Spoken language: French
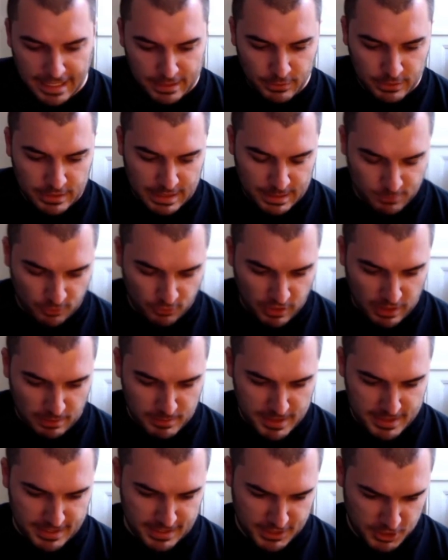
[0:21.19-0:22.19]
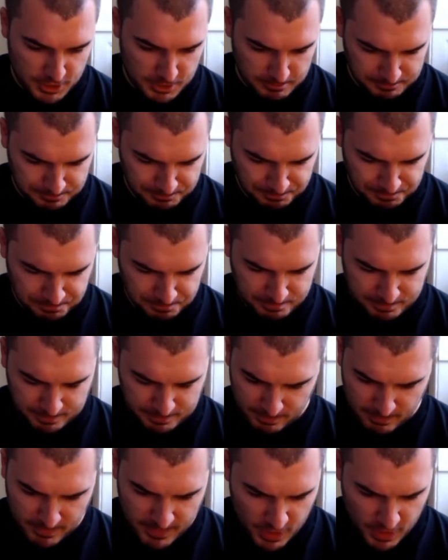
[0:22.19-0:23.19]
Donc il m'envoie un message,
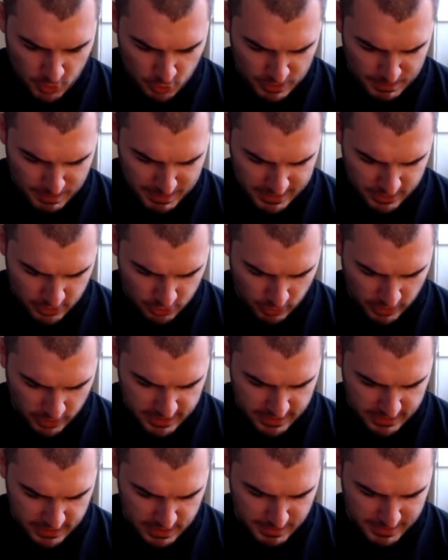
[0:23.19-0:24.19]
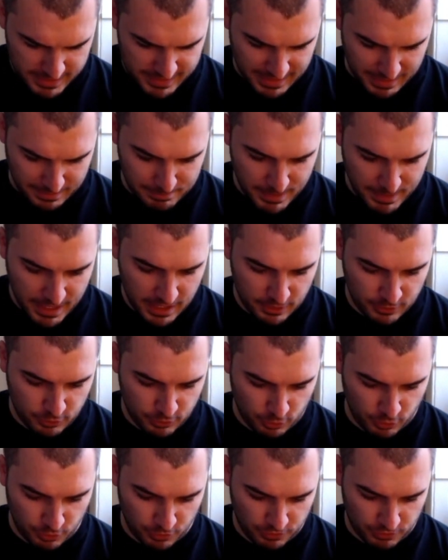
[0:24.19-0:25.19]
je sais pas, je, sais pas si c'est un mail
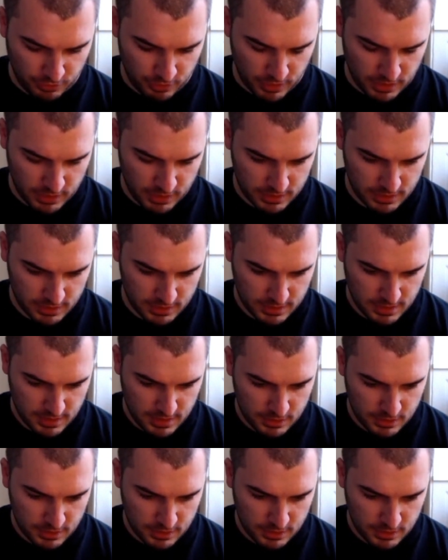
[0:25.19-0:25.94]
qu'on lui envoie,